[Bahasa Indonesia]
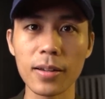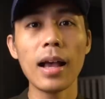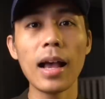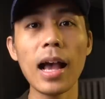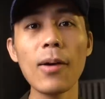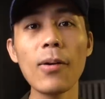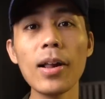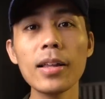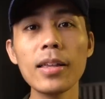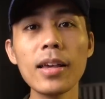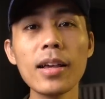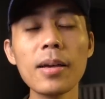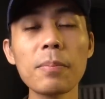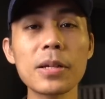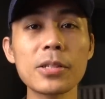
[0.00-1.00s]

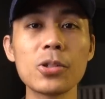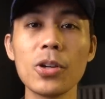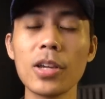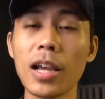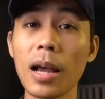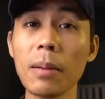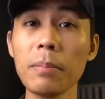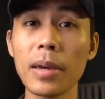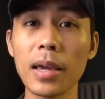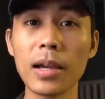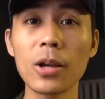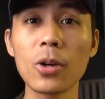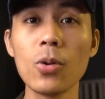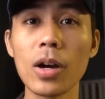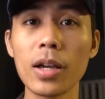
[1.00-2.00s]
Awalnya pas doi
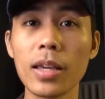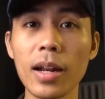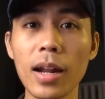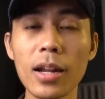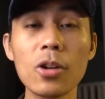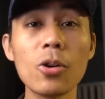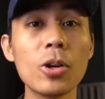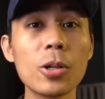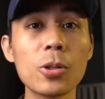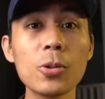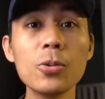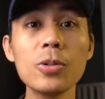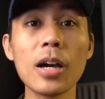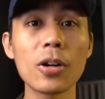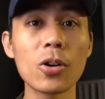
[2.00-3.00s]
comeback, gue kira doi
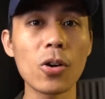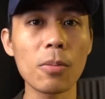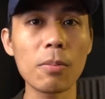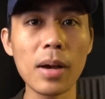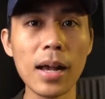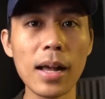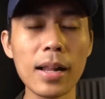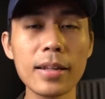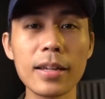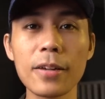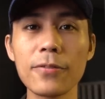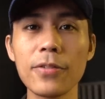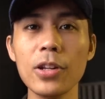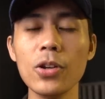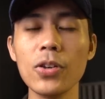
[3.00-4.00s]
itu udah normal dan
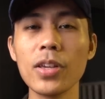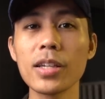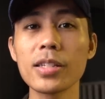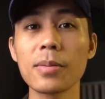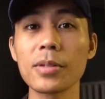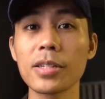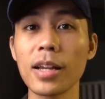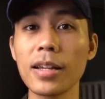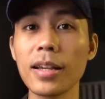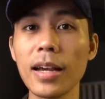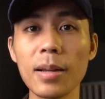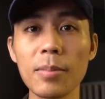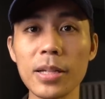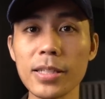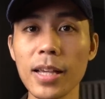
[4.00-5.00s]
videonya sama sekali
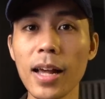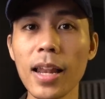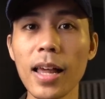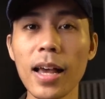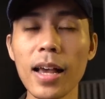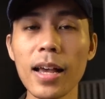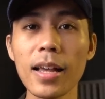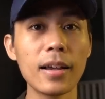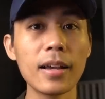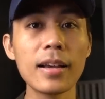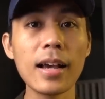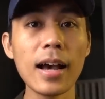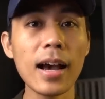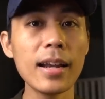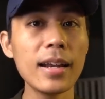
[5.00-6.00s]
gak ada masalah,
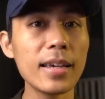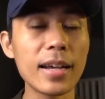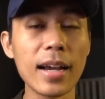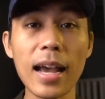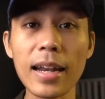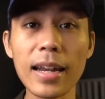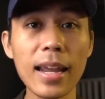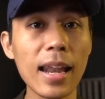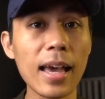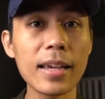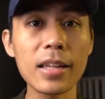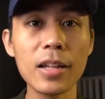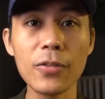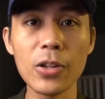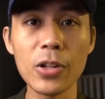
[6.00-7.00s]
gak ada yang aneh
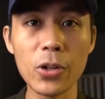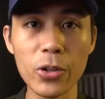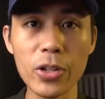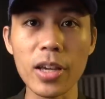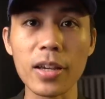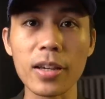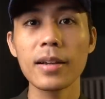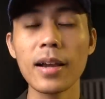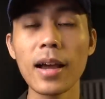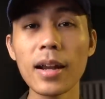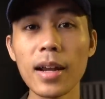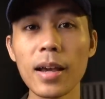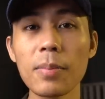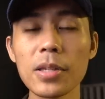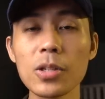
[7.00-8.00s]
lagi di videonya.
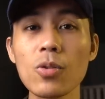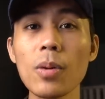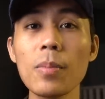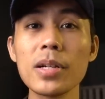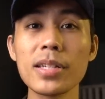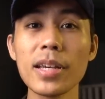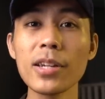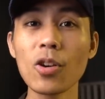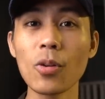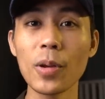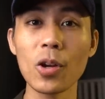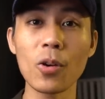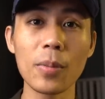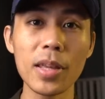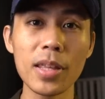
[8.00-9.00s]
Karena pas gue bacain
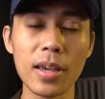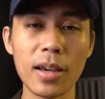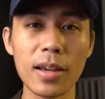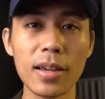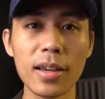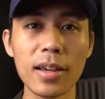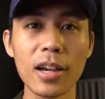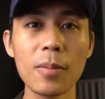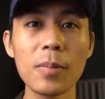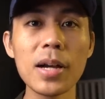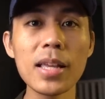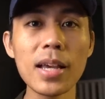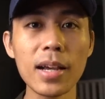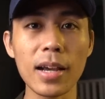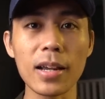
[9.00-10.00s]
komen-komennya,
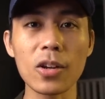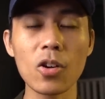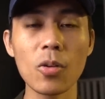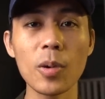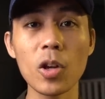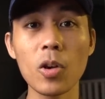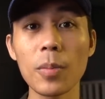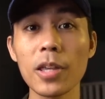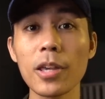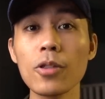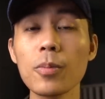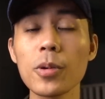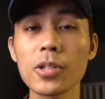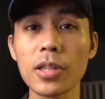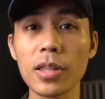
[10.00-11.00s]
Kebanyakan komen-komennya tuh
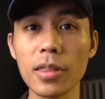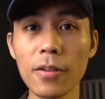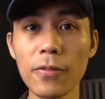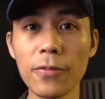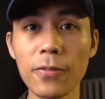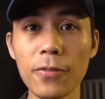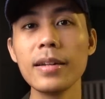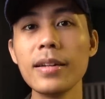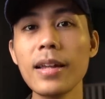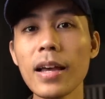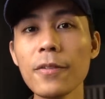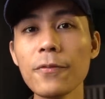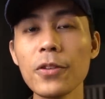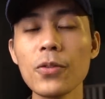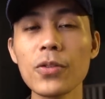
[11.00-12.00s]
positif dan
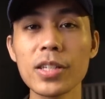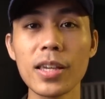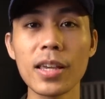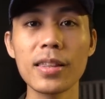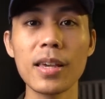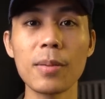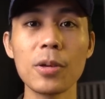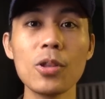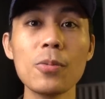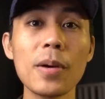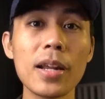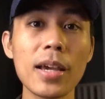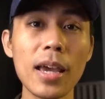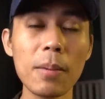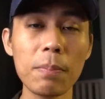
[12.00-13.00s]
viewers Kediap itu
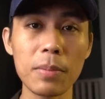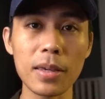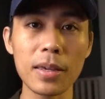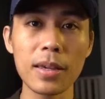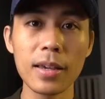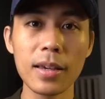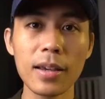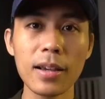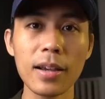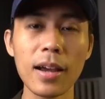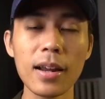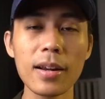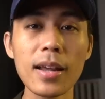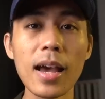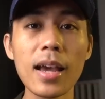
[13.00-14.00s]
pada happy
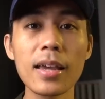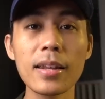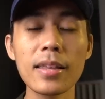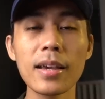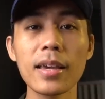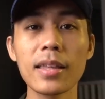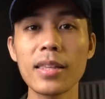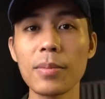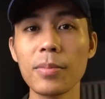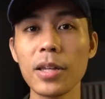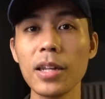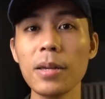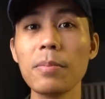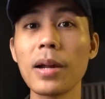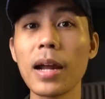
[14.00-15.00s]
karena akhirnya Kediap
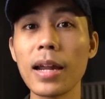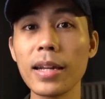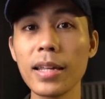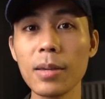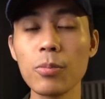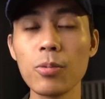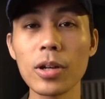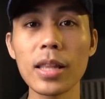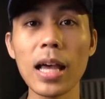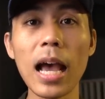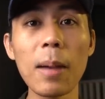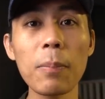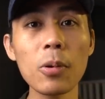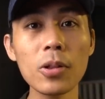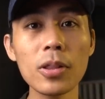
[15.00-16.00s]
ini berani buat
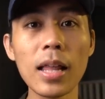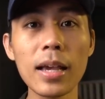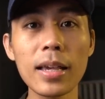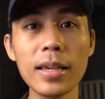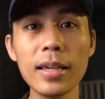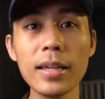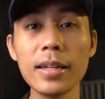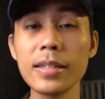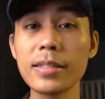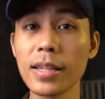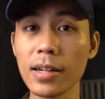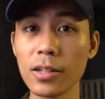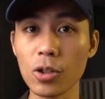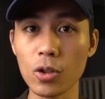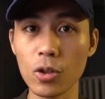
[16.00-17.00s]
upload lagi di
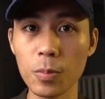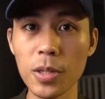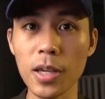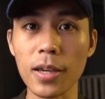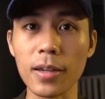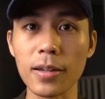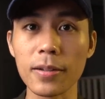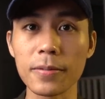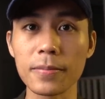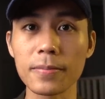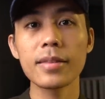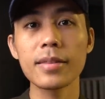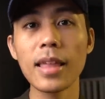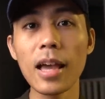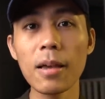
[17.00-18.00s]
channel YouTube-nya.
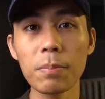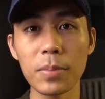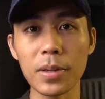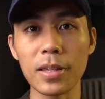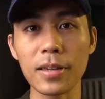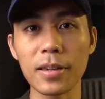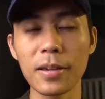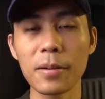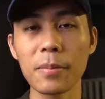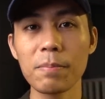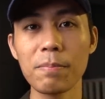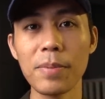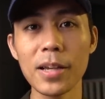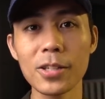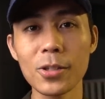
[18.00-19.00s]
Tapi
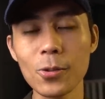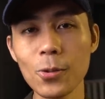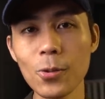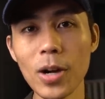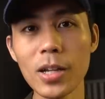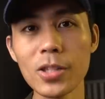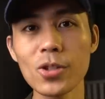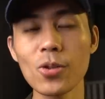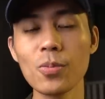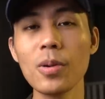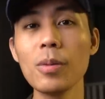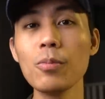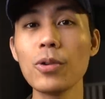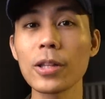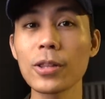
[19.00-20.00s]
pas gua coba
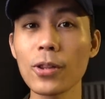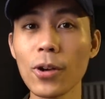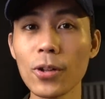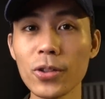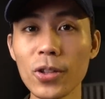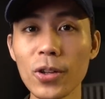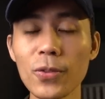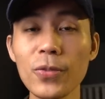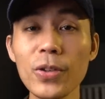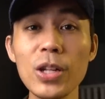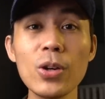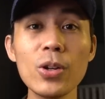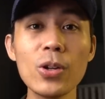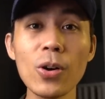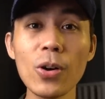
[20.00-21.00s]
buat tonton
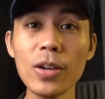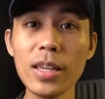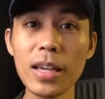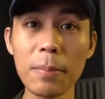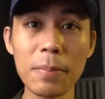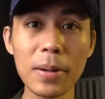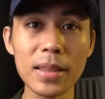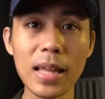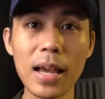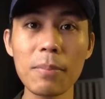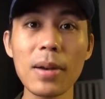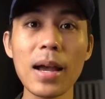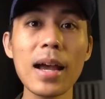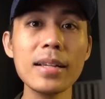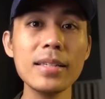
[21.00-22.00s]
video doi yang
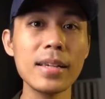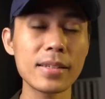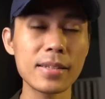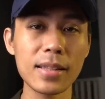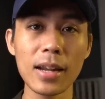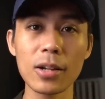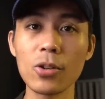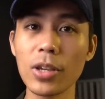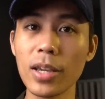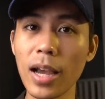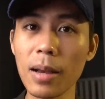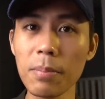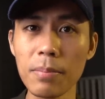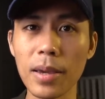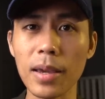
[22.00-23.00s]
pertama aja setelah doi
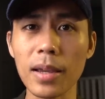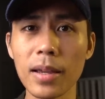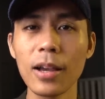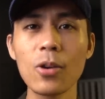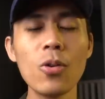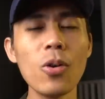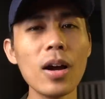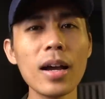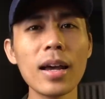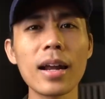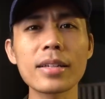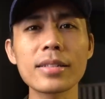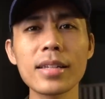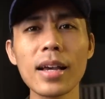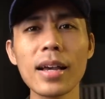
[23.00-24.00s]
comeback, gua
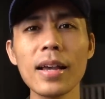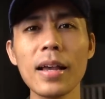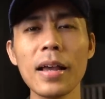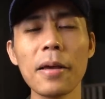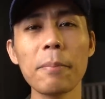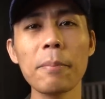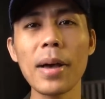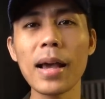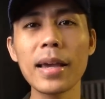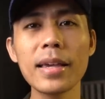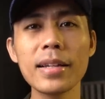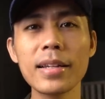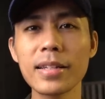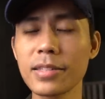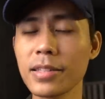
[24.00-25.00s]
ngerasa
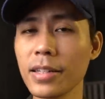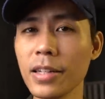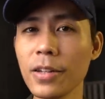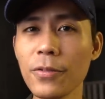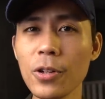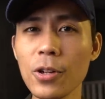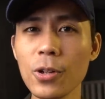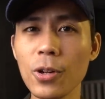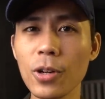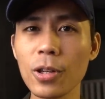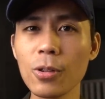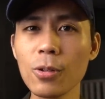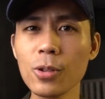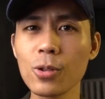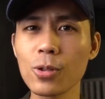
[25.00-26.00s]
makin kesini video doi
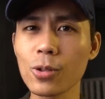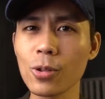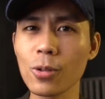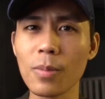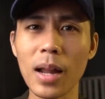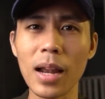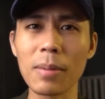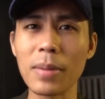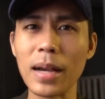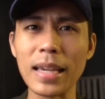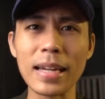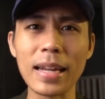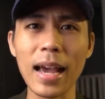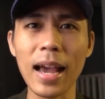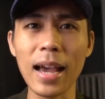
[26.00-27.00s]
itu justru malah
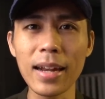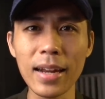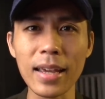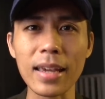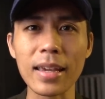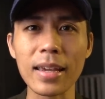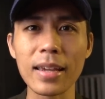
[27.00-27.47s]
makin aneh.